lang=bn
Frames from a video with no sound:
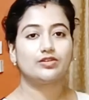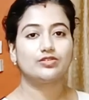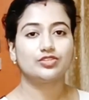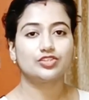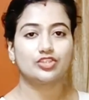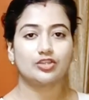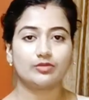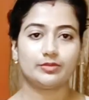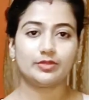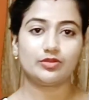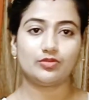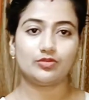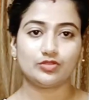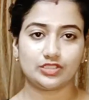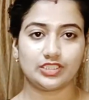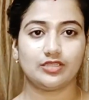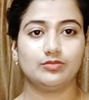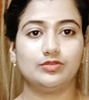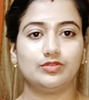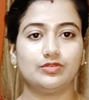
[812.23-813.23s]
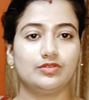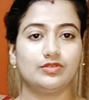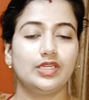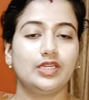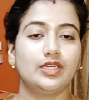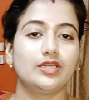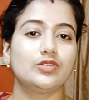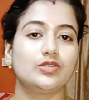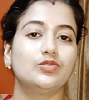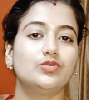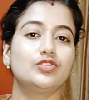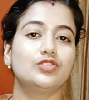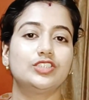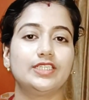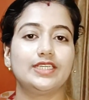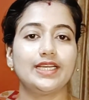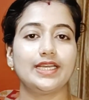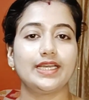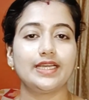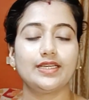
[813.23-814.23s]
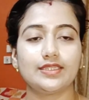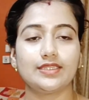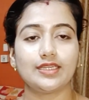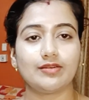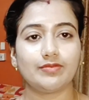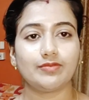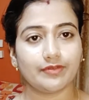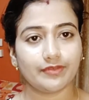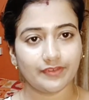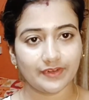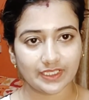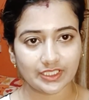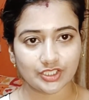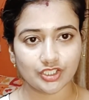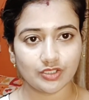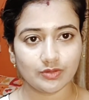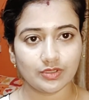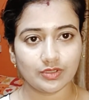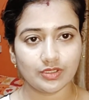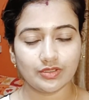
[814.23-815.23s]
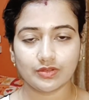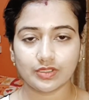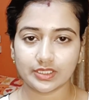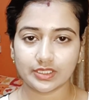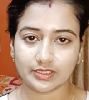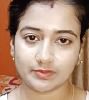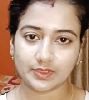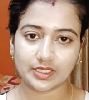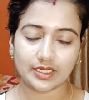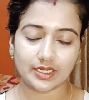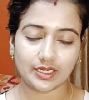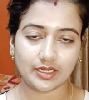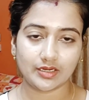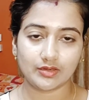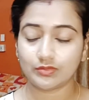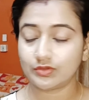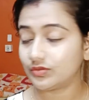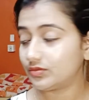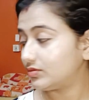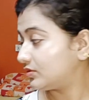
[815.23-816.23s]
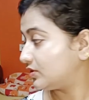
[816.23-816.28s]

এখন সব আমি গোছাবো গুছিয়ে তারপরে ফ্রেশ হবো ওকে তারপরে খাওয়াবো